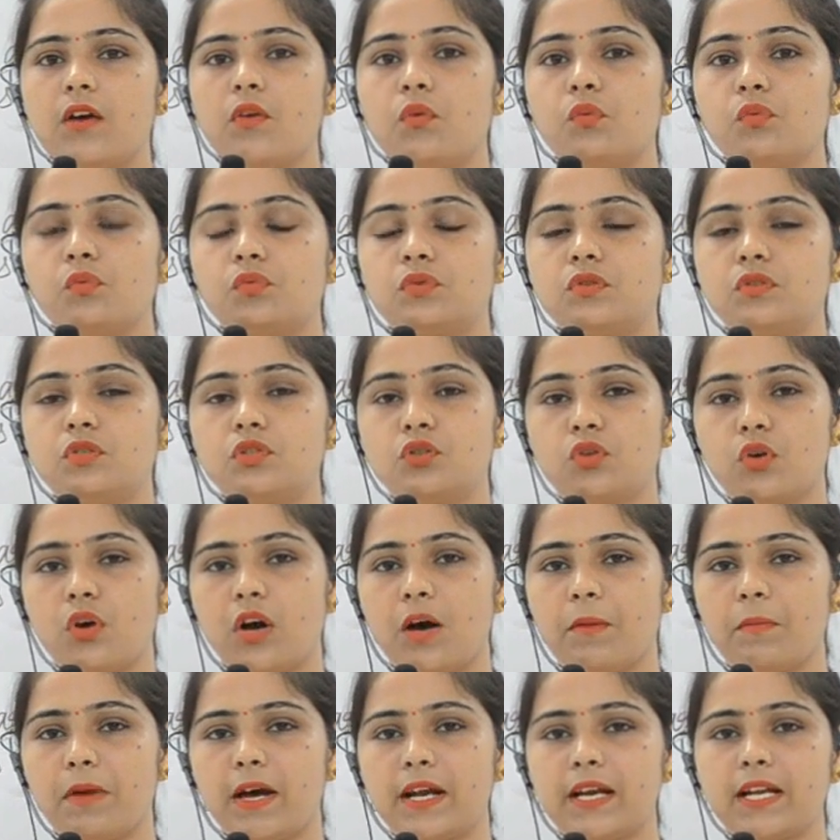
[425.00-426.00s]
उस जो
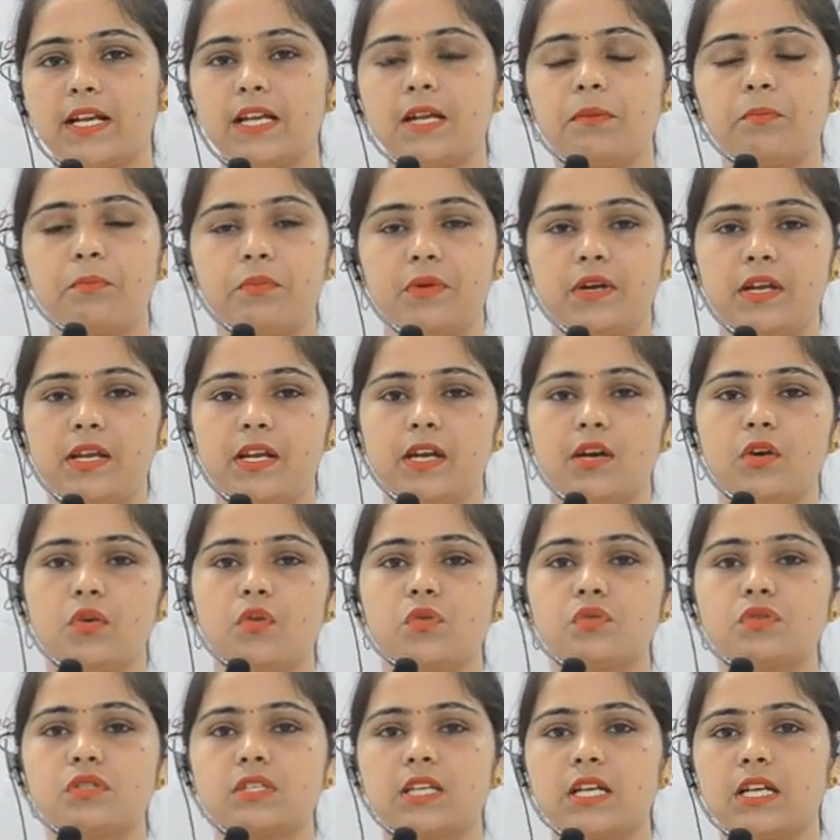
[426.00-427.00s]
हमारे लिए प्रिय
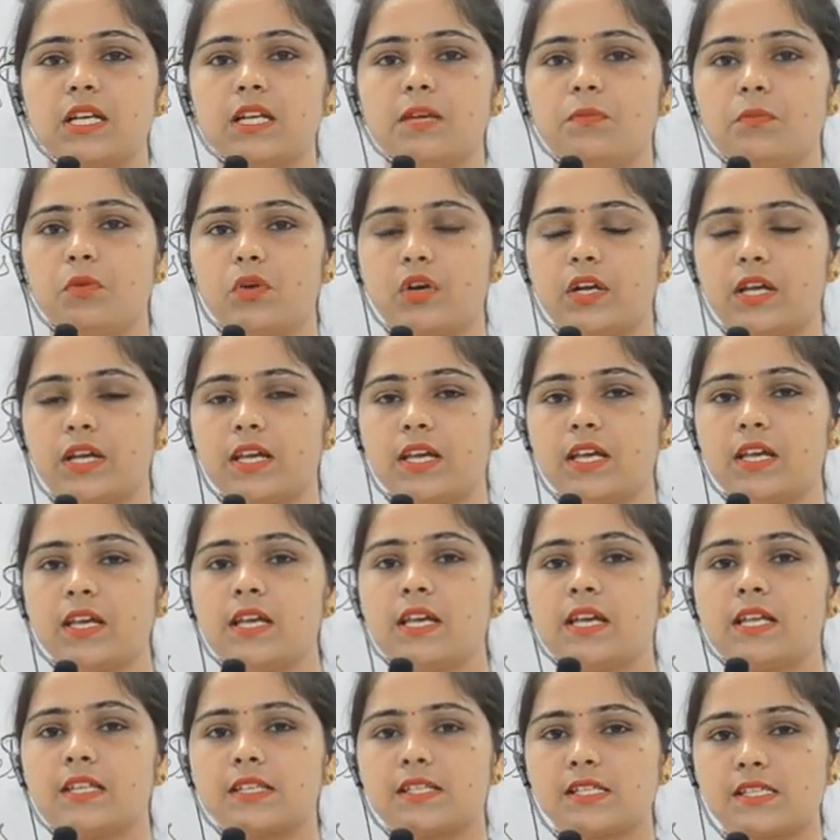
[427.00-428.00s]
हो उसके लिए बोलेंगे
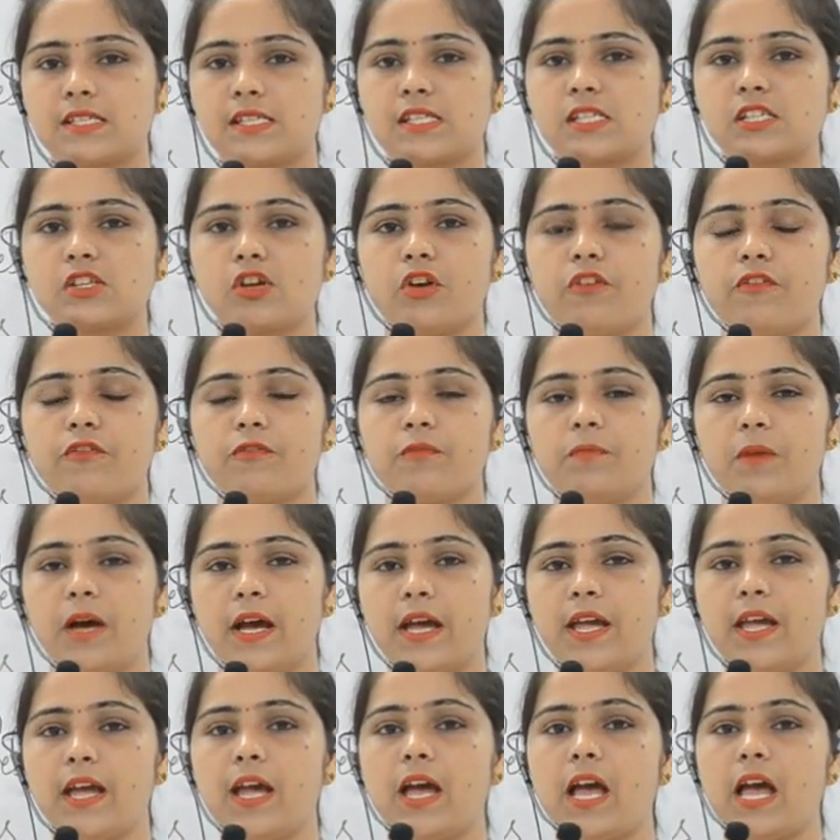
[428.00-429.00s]
दिस इज़ ऑफ
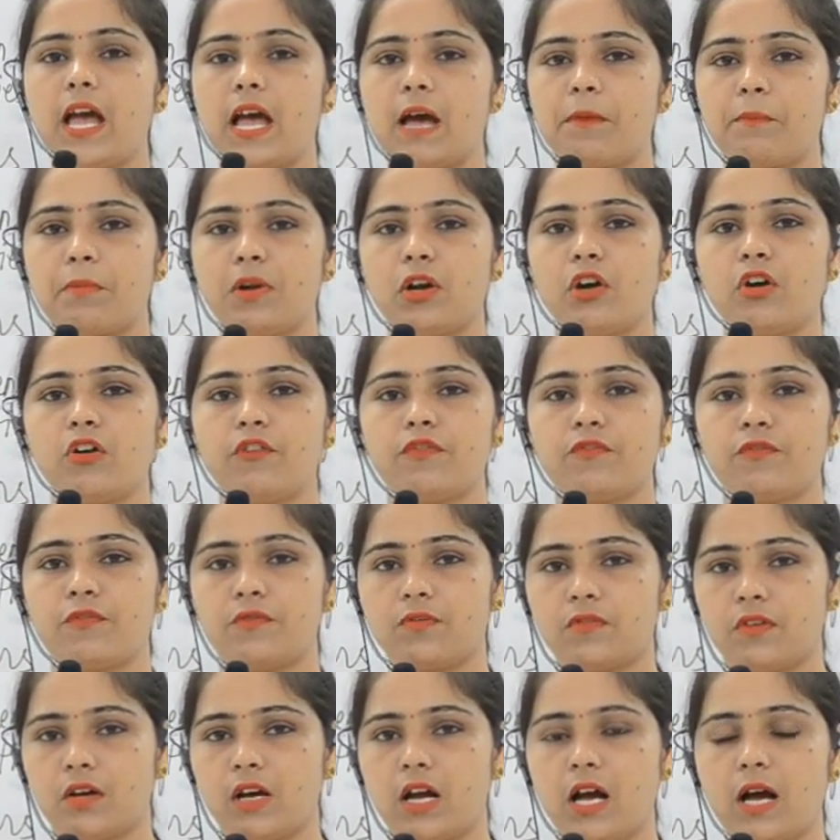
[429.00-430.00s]
माई एप्पल ऑफ
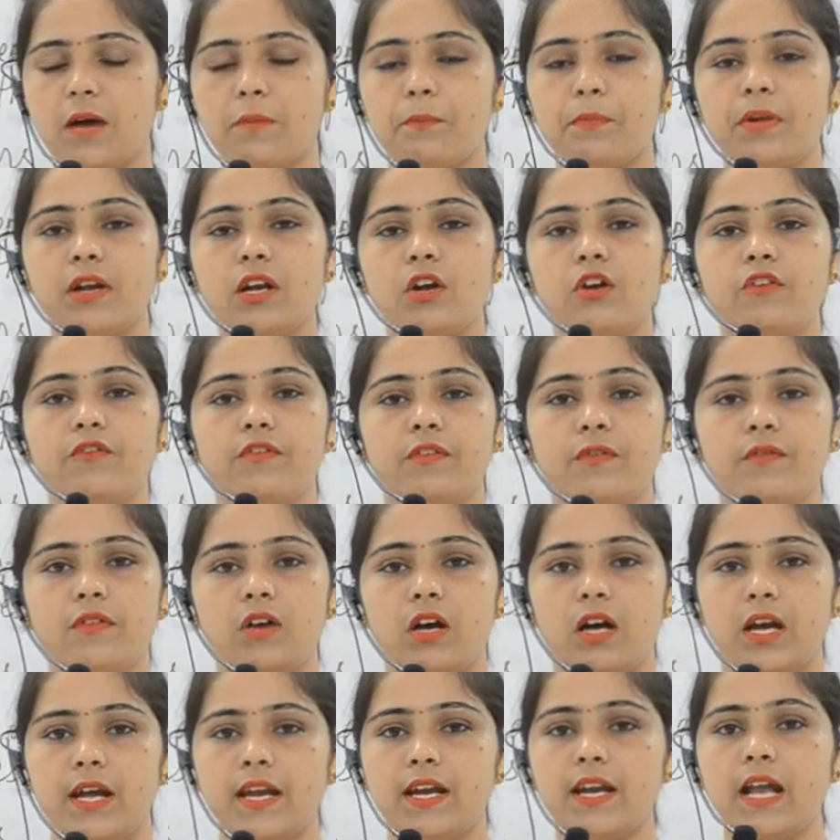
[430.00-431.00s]
एप्पल ऑफ
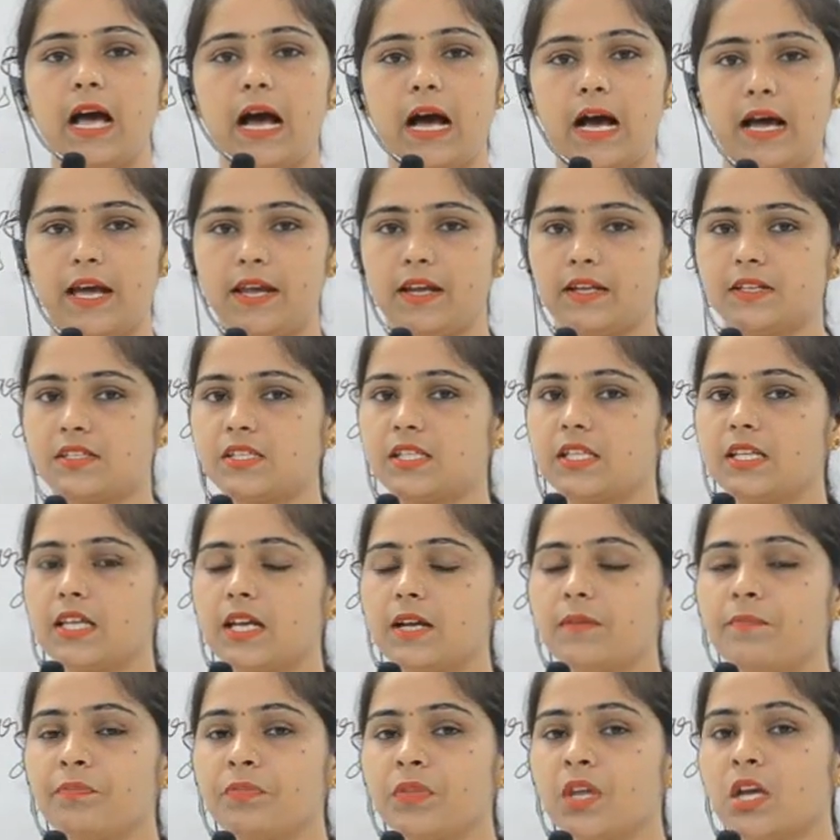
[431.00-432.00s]
एन आई ठीक
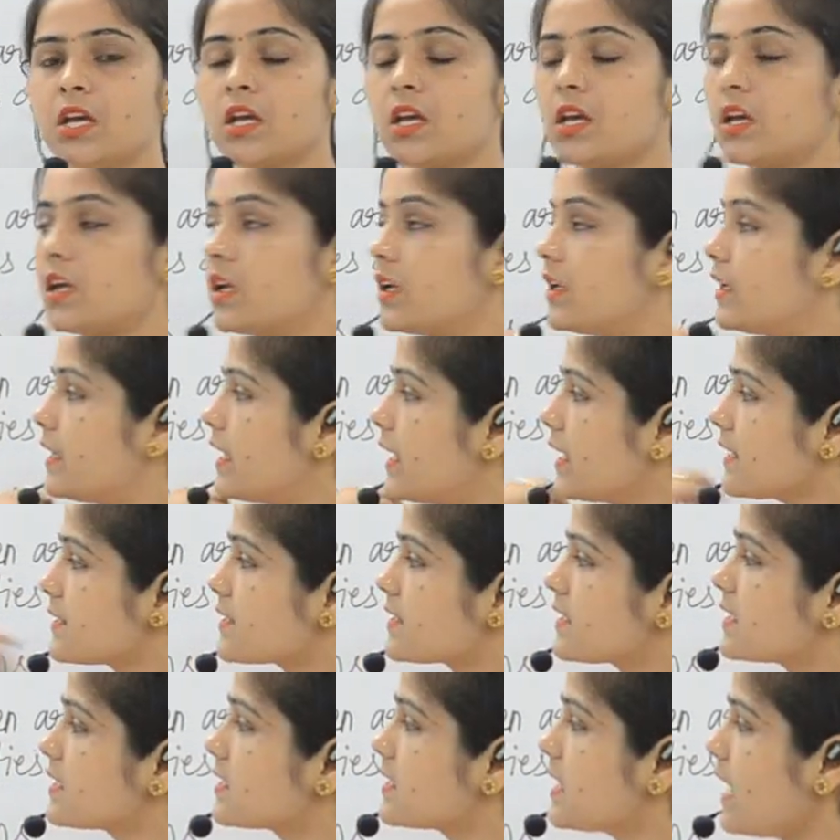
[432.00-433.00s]
है
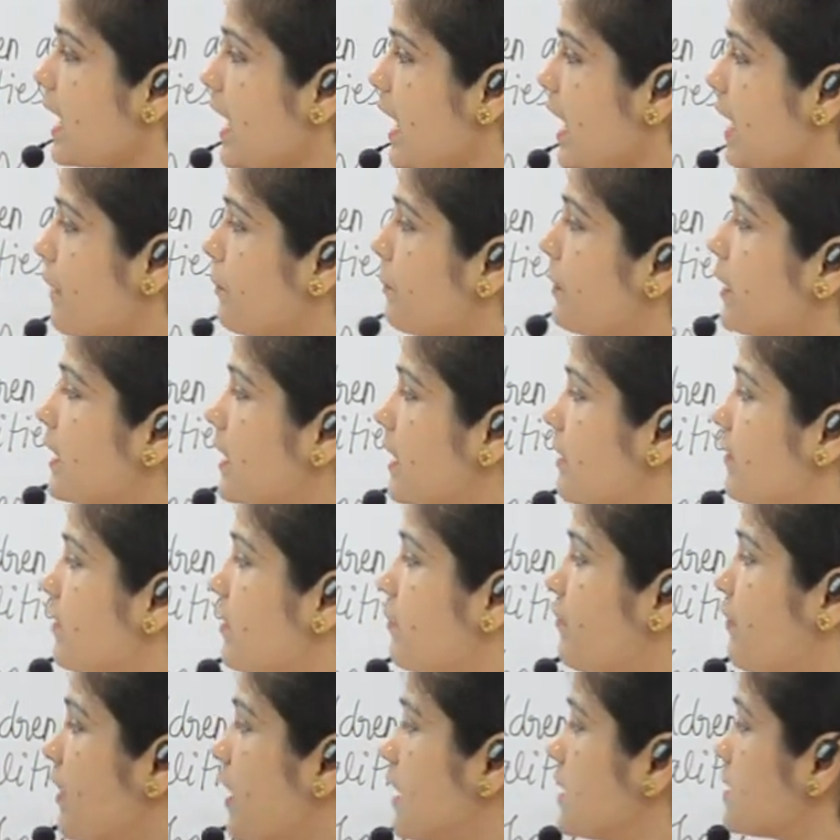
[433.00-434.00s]
नेक्स्ट इज़ द एप्पल नेवर
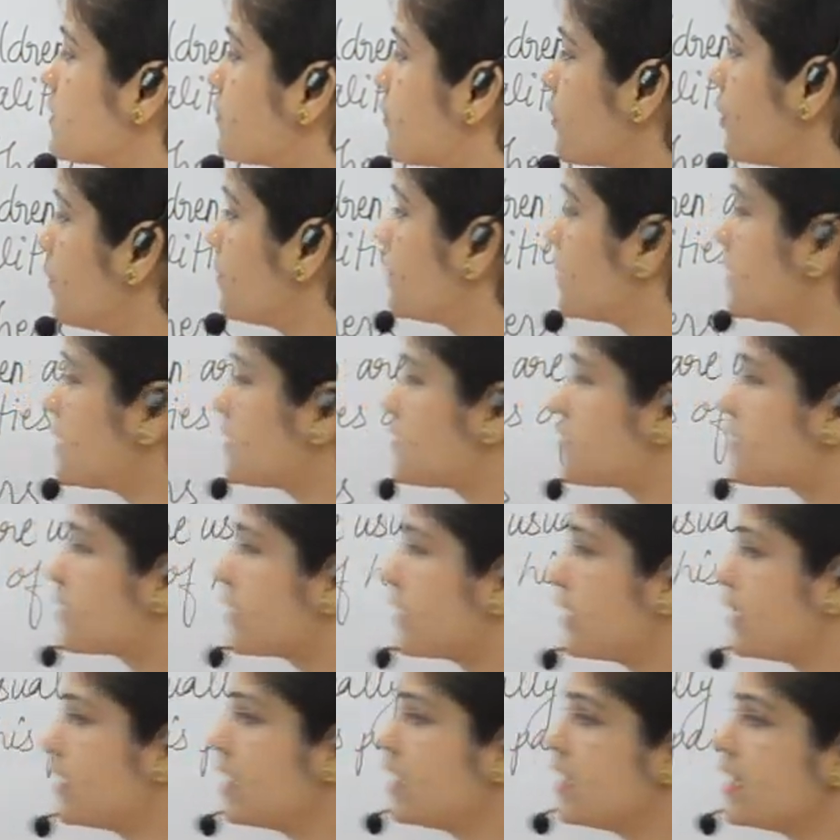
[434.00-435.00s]
फॉल्स फ्रॉम द
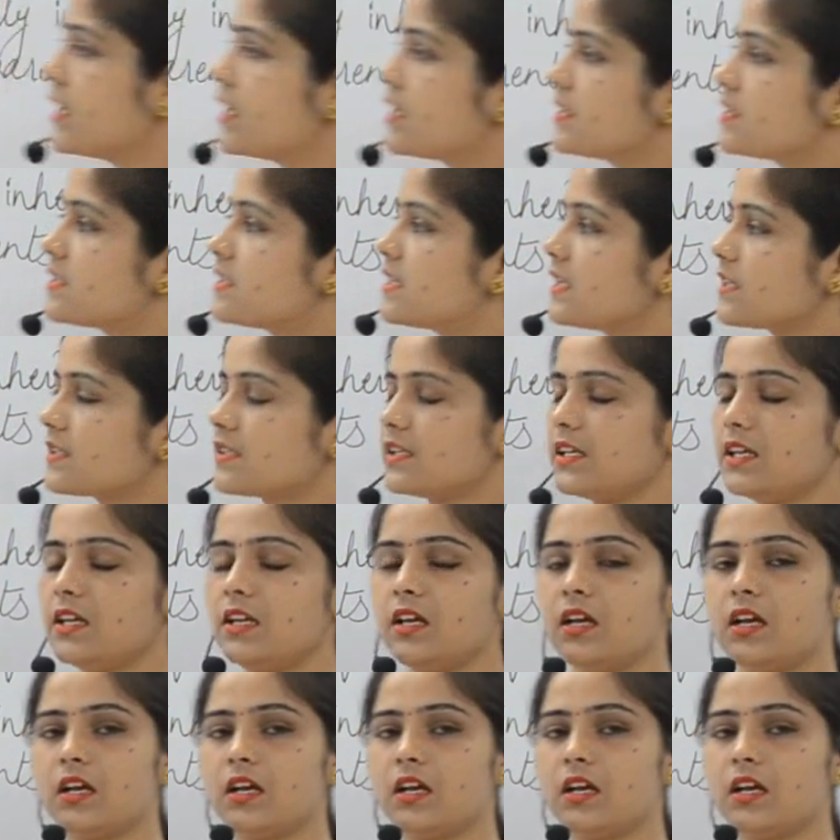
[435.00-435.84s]
ट्री जैसे